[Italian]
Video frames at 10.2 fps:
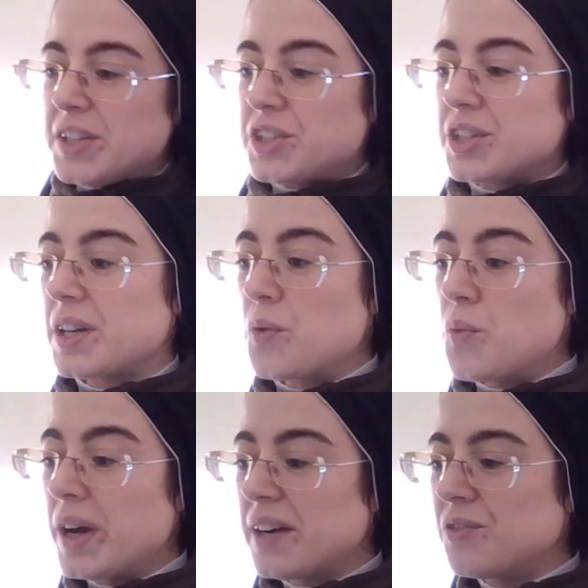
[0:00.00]
dice
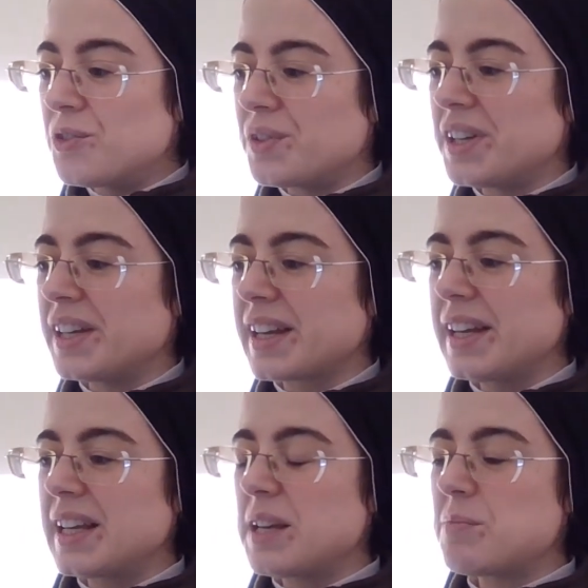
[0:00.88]
guai a voi
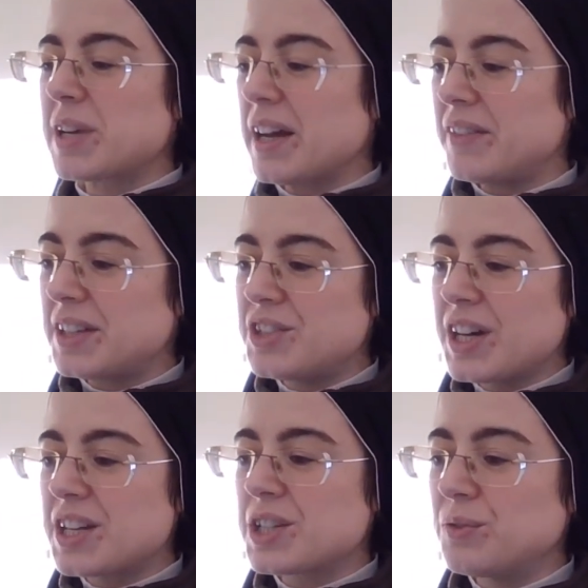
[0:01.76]
ricchi perché avete
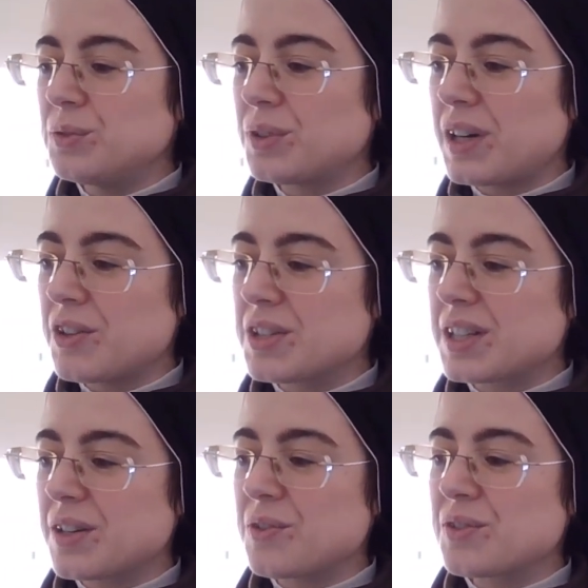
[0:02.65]
già ricevuto la
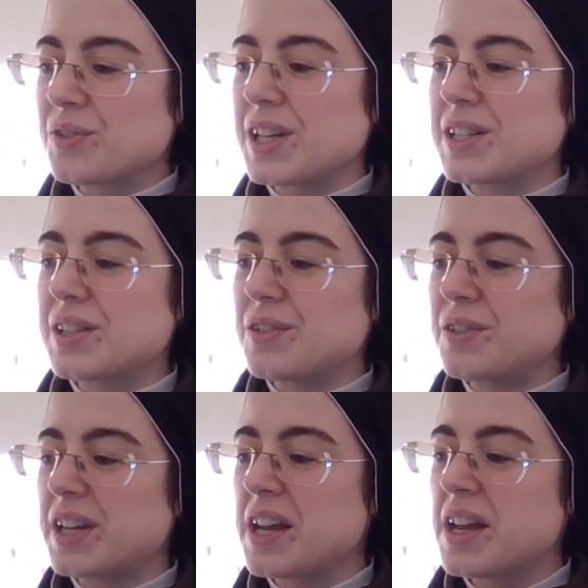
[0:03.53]
vostra
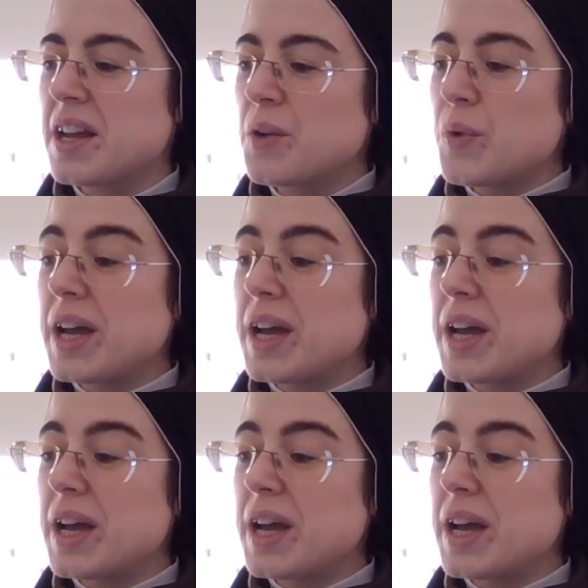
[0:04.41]
consolazione,